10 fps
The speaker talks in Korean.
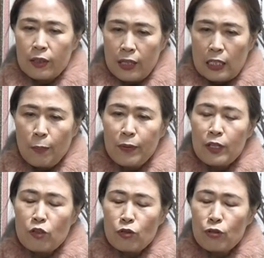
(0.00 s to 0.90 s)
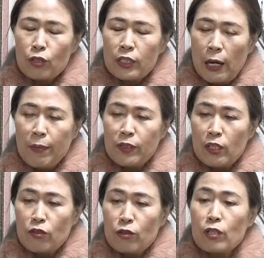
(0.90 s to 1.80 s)
다섯 번째 줄, 네 번째
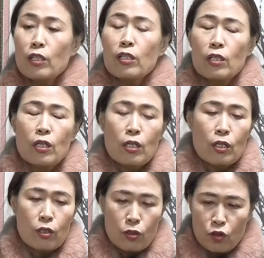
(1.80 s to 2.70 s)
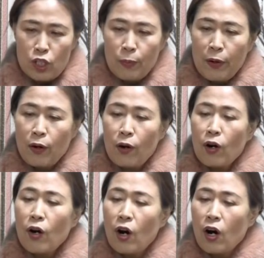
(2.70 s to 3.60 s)
줄을
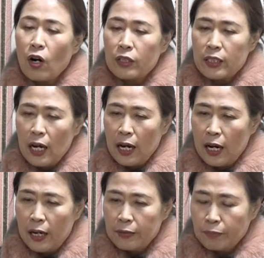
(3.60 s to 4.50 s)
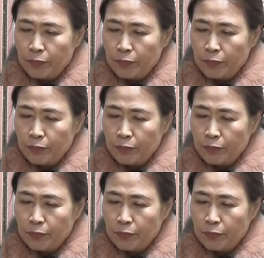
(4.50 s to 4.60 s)
뒤집어요. 자,